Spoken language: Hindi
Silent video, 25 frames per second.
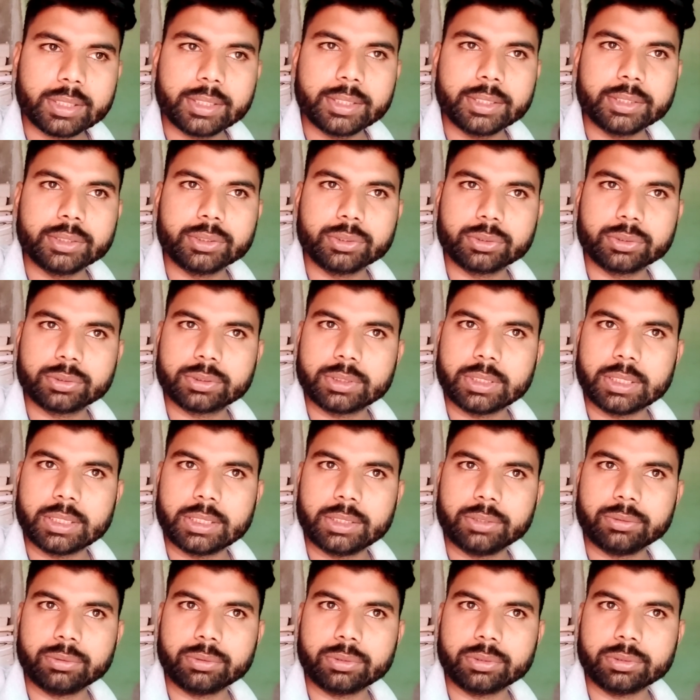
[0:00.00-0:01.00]
थी जो
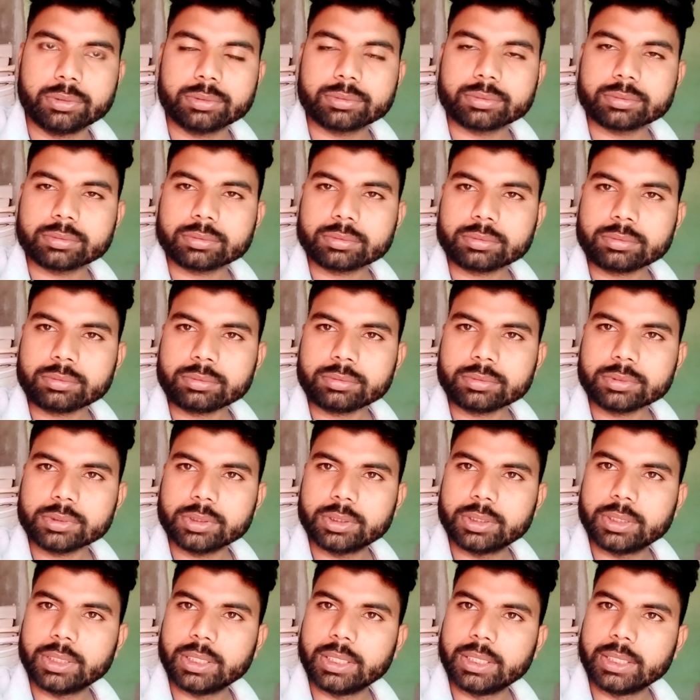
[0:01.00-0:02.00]
सारी वो
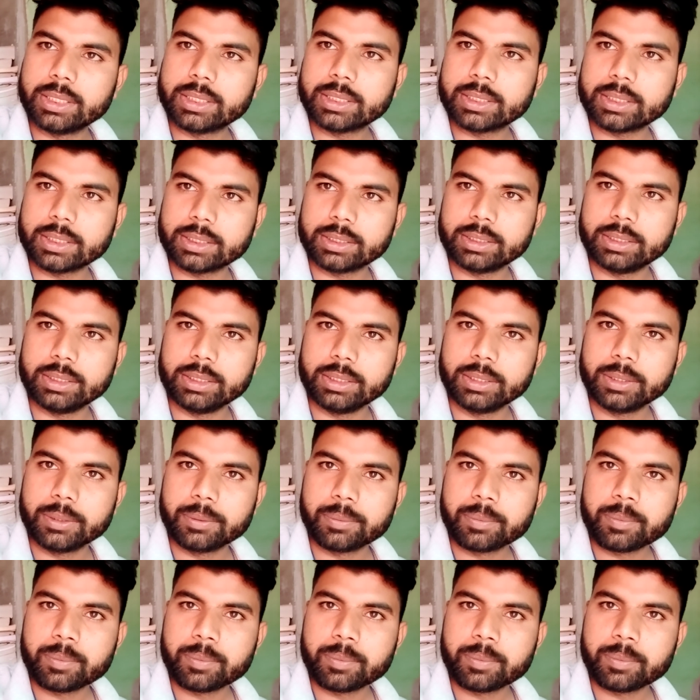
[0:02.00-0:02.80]
डिलीट कर दी